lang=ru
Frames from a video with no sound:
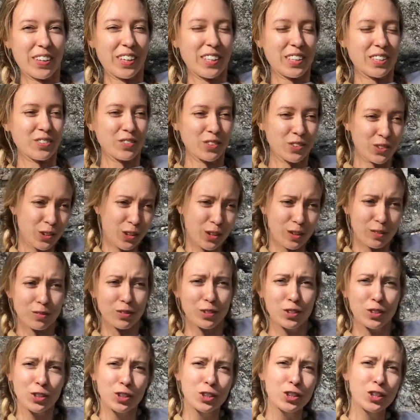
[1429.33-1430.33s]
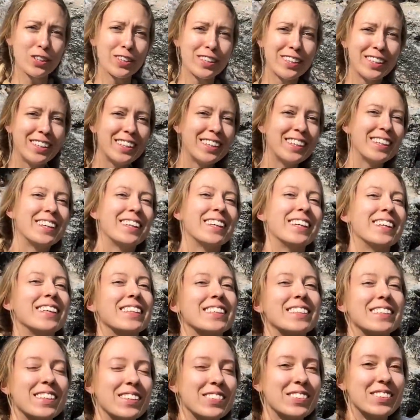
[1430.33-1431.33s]
поедем куда-нибудь еще.
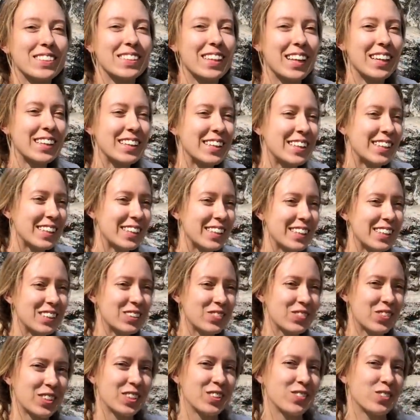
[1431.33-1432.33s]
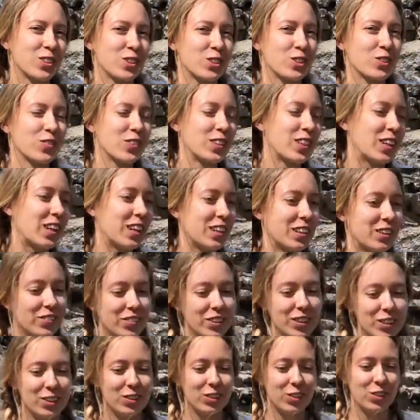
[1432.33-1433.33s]
Ставьте лайки, спасибо, что смотрели это
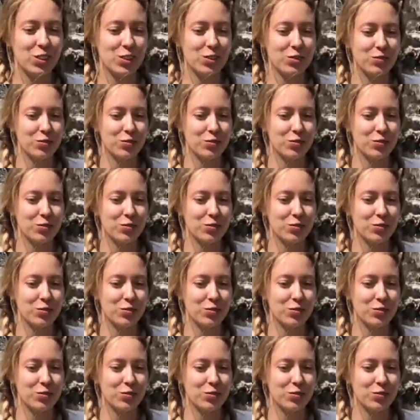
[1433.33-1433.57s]
видео.